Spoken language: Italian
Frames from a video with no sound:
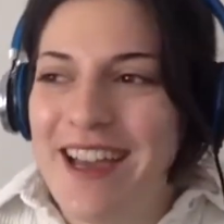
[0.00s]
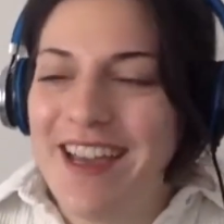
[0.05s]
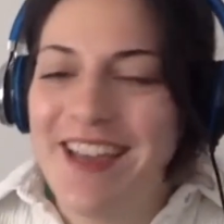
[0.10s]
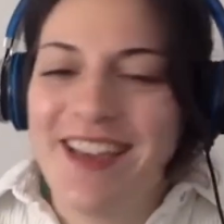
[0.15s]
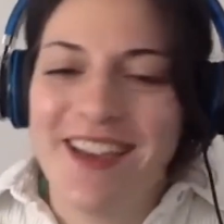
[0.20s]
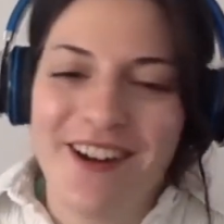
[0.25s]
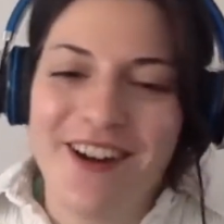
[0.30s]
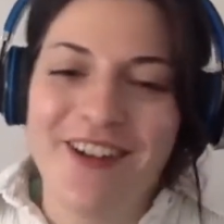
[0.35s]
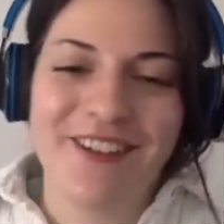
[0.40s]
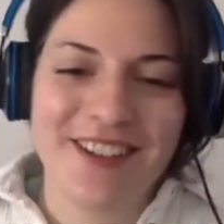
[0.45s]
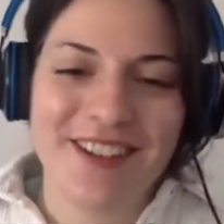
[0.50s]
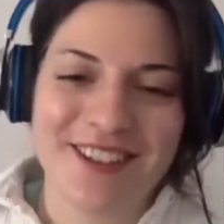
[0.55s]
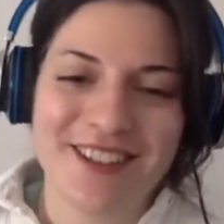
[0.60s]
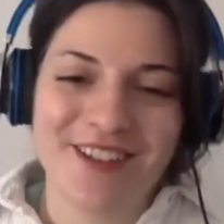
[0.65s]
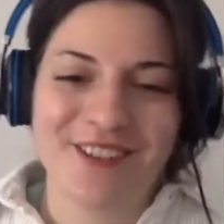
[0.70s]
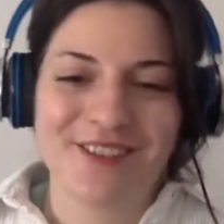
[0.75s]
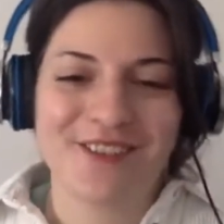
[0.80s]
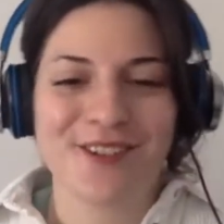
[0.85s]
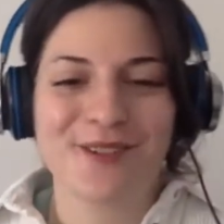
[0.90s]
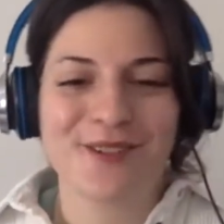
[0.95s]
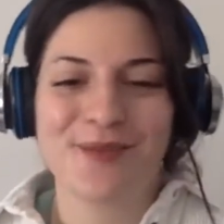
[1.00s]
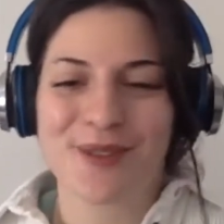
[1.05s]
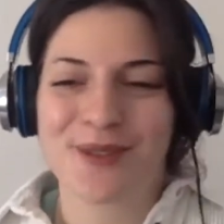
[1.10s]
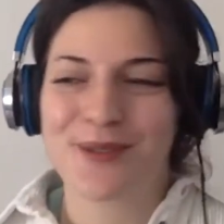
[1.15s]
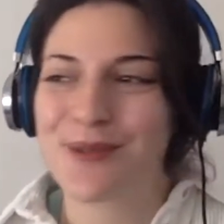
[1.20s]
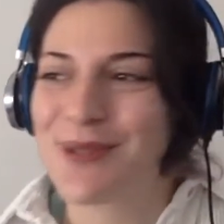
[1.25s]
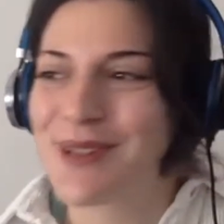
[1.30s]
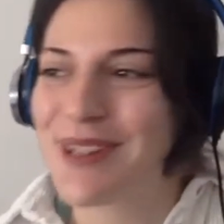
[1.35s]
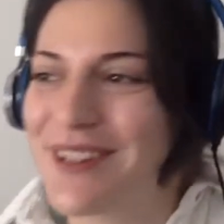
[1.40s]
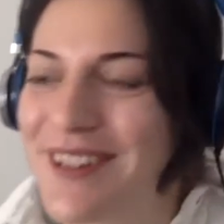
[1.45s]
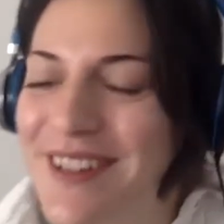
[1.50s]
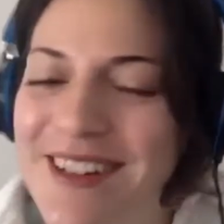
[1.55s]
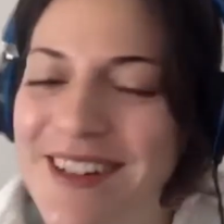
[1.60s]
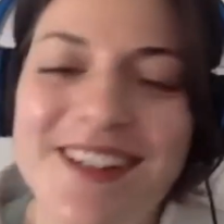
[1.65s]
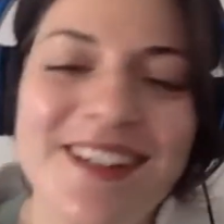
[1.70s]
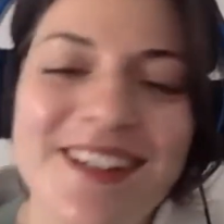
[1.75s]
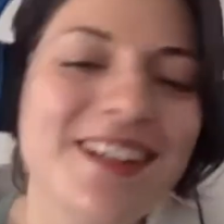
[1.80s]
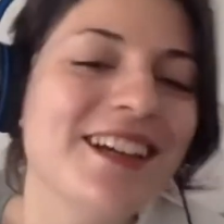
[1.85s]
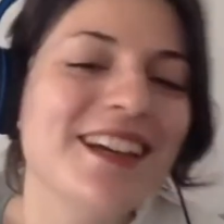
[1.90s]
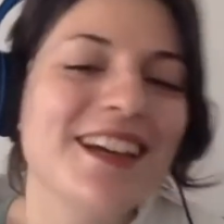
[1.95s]
e ho fatto uno più uno
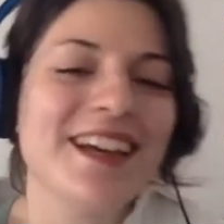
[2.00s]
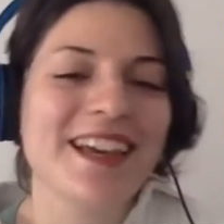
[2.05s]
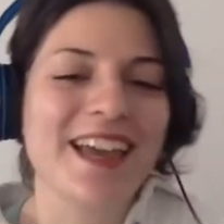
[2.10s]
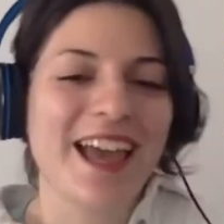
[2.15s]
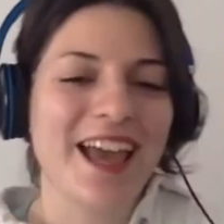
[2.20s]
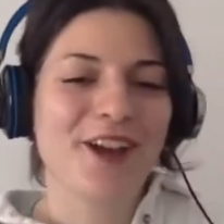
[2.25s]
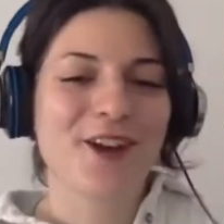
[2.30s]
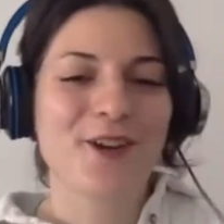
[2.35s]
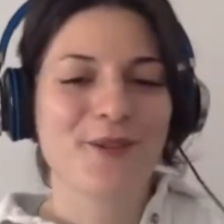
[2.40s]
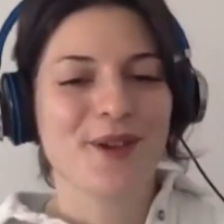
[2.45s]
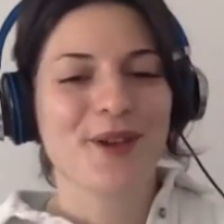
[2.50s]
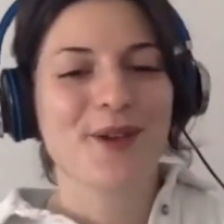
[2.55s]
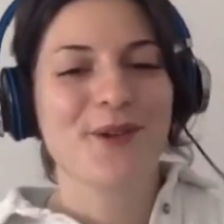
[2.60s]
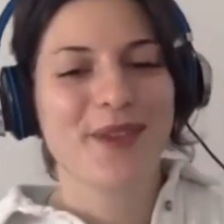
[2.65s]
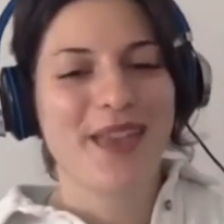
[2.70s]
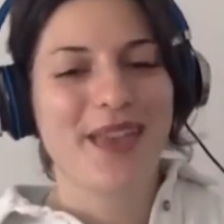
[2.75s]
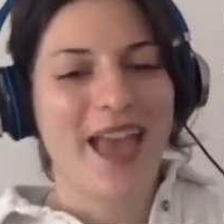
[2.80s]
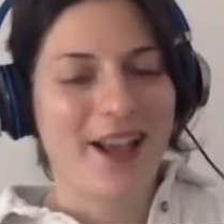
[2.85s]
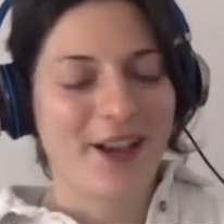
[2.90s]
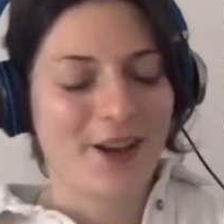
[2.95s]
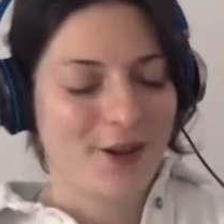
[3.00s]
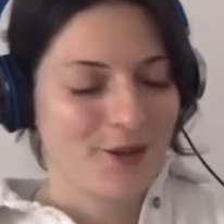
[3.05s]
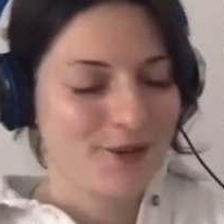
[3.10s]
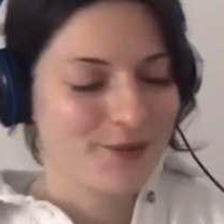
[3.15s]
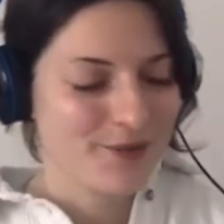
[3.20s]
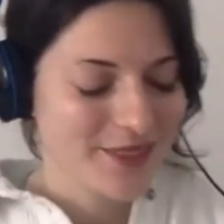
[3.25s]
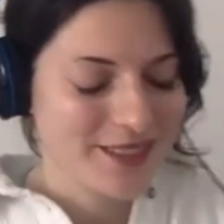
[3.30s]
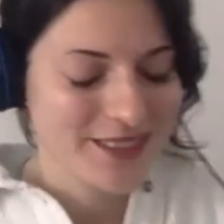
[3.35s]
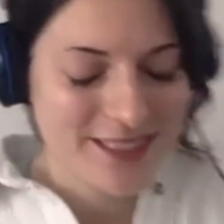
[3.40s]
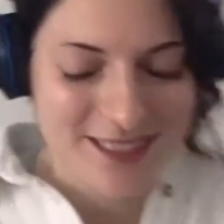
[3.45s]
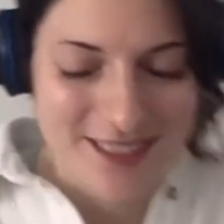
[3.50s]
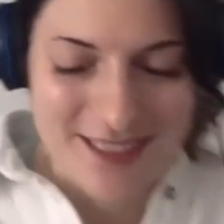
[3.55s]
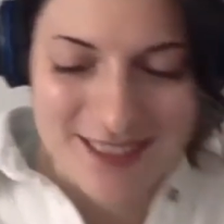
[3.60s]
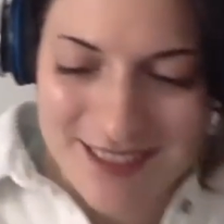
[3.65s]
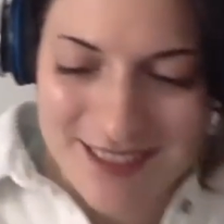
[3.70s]
a, e eccomi qui, ecco. A